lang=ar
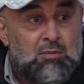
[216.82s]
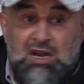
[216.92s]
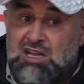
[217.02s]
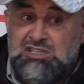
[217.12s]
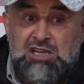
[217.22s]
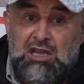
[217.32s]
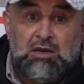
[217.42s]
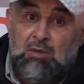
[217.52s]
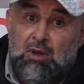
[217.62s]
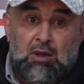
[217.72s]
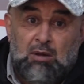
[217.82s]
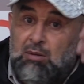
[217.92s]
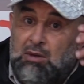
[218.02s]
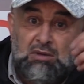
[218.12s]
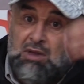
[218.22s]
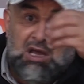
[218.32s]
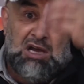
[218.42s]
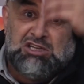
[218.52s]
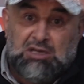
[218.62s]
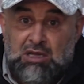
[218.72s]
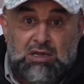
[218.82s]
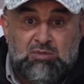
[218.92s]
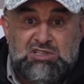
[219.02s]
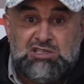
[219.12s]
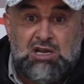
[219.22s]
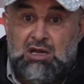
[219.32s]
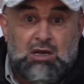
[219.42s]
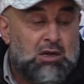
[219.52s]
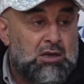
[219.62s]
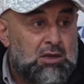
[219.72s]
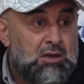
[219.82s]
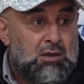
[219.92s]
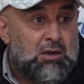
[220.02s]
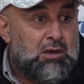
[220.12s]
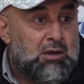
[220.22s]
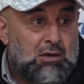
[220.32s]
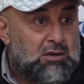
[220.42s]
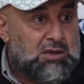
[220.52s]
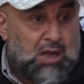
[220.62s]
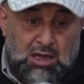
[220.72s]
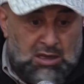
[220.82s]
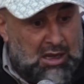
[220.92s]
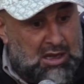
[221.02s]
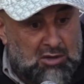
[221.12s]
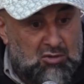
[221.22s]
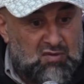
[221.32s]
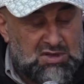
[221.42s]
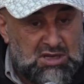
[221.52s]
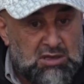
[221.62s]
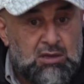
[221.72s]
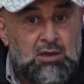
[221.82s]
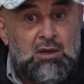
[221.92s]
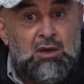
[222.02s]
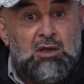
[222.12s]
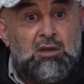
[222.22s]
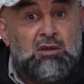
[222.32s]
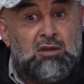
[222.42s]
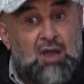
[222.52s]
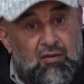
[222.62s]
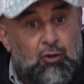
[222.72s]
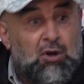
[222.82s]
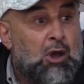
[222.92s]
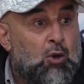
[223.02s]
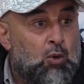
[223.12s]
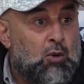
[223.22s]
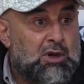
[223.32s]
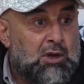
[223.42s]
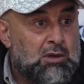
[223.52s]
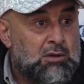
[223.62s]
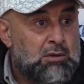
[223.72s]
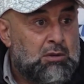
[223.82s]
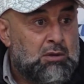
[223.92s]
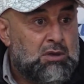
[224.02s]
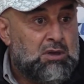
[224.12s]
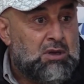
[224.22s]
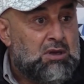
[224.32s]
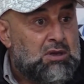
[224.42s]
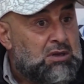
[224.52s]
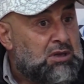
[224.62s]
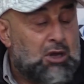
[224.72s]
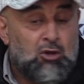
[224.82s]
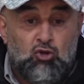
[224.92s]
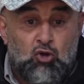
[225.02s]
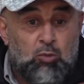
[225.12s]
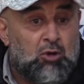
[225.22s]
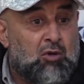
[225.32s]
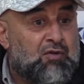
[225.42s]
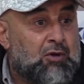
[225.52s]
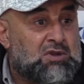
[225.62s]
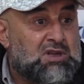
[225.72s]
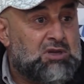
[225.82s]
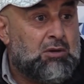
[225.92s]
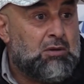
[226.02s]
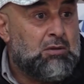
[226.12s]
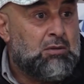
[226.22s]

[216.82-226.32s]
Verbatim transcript: معليش جايين آه، خارجين هكذا من الشجره آه، عندنا كارت دو فيزيت ندافعوا على حقوقنا يا اون دوبل كونفرونتاسيون